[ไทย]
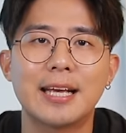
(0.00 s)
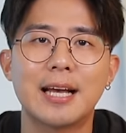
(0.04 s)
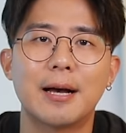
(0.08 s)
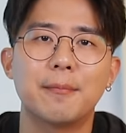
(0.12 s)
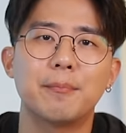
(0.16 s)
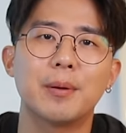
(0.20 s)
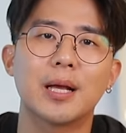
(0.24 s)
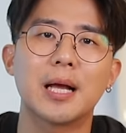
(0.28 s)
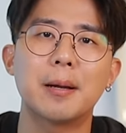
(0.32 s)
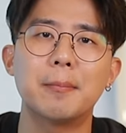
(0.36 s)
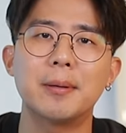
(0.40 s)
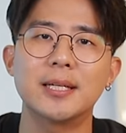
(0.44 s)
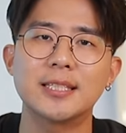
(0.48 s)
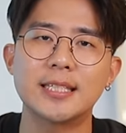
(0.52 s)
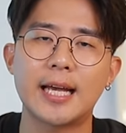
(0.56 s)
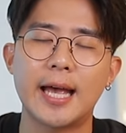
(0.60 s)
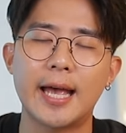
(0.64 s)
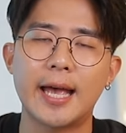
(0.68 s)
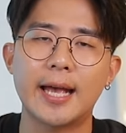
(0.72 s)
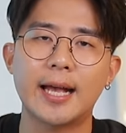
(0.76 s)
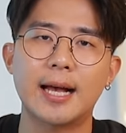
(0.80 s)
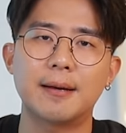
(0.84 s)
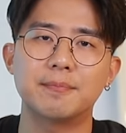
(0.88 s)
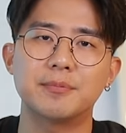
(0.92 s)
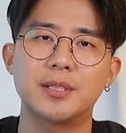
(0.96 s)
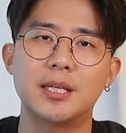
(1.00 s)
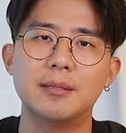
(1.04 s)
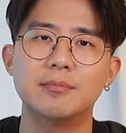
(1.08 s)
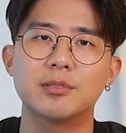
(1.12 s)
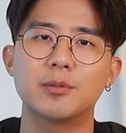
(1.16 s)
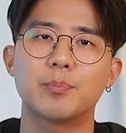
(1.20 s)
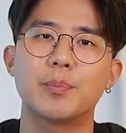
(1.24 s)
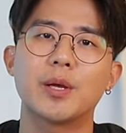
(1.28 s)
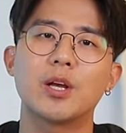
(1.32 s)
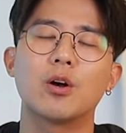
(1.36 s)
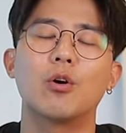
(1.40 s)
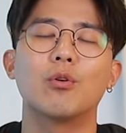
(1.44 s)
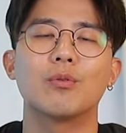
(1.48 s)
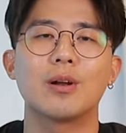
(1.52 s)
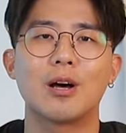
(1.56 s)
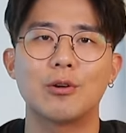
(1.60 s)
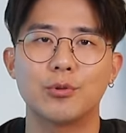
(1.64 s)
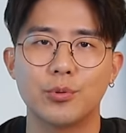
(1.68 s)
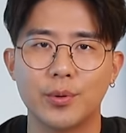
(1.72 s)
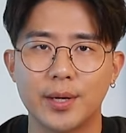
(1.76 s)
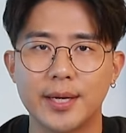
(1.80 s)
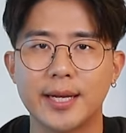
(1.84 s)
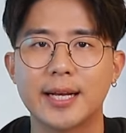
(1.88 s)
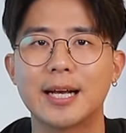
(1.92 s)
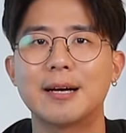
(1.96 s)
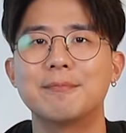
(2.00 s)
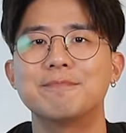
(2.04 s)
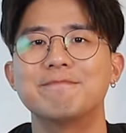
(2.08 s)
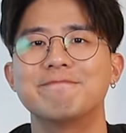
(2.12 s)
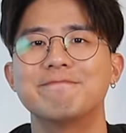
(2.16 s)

ต์ครับ เป็นกำลังใจให้กับทีมสปริงของเราด้วยนะค